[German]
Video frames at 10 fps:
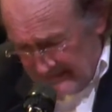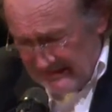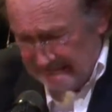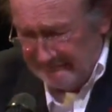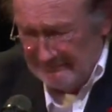
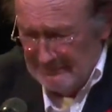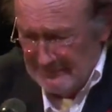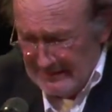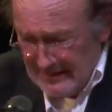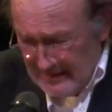dürfen.
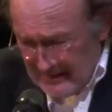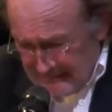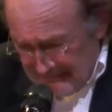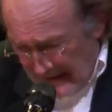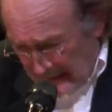
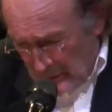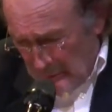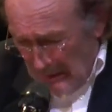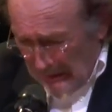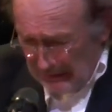
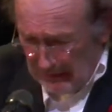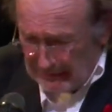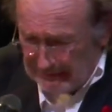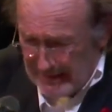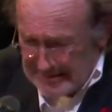Warum, o oh
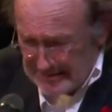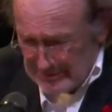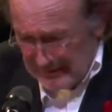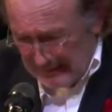Gott, hast du